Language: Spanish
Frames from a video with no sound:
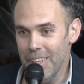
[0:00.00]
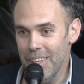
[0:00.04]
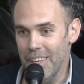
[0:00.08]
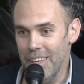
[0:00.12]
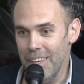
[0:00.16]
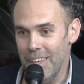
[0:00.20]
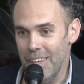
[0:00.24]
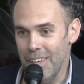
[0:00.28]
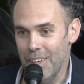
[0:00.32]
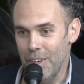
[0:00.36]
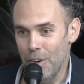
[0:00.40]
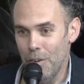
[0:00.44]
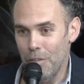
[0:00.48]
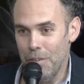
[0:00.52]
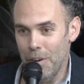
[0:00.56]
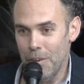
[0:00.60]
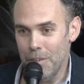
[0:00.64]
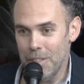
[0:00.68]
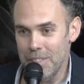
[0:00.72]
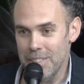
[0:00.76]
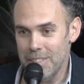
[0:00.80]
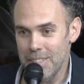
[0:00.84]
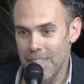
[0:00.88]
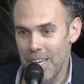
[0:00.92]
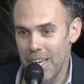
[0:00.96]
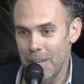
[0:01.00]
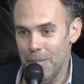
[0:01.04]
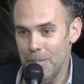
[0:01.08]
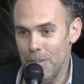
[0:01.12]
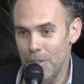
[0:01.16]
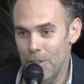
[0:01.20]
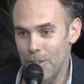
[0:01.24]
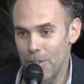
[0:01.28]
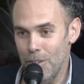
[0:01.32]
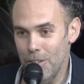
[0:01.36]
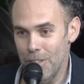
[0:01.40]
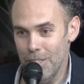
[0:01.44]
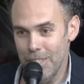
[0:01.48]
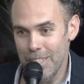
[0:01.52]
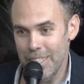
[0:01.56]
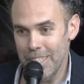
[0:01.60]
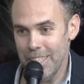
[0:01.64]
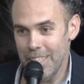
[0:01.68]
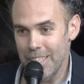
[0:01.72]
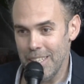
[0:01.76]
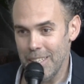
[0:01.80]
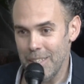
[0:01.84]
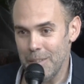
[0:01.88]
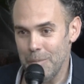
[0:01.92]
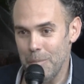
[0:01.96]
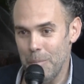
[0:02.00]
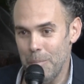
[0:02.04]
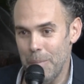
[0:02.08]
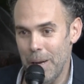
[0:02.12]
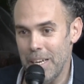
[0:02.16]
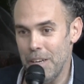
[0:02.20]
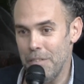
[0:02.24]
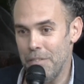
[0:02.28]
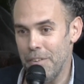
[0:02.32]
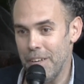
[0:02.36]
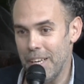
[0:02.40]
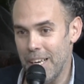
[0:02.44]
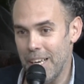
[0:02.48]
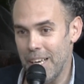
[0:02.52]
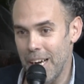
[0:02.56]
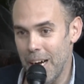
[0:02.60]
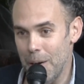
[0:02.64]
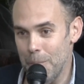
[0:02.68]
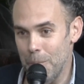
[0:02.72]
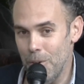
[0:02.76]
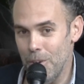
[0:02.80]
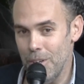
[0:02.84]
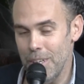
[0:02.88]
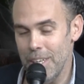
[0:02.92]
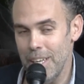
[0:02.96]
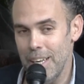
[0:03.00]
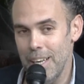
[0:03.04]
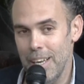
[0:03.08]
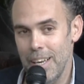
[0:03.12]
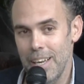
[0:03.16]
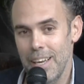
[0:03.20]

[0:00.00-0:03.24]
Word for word: eh, con Fabriciano eh, planificamos